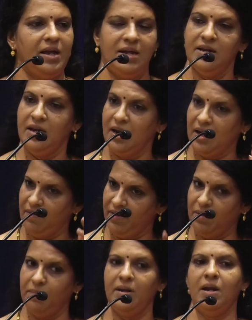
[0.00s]
என்று நீங்கள்
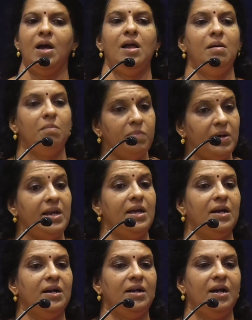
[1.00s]
விரும்பினால்
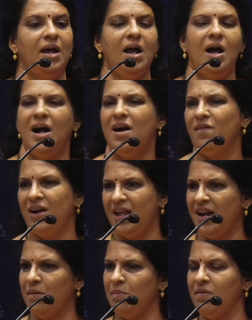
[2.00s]
படியுங்கள்
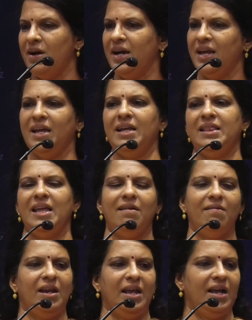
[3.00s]
அவங்களாம் நம்ம வாழ்க்கைக்கு
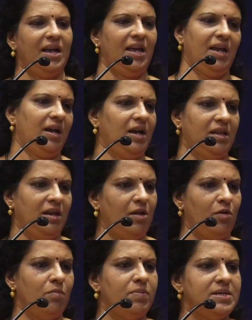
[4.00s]
தேவையில்லைங்க எனக்கு
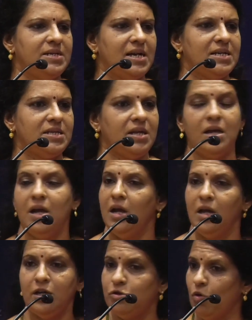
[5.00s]
அதெல்லாம் ரொம்ப ஜாஸ்தி
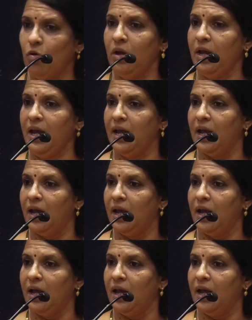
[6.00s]
இட்ஸ் ஓகே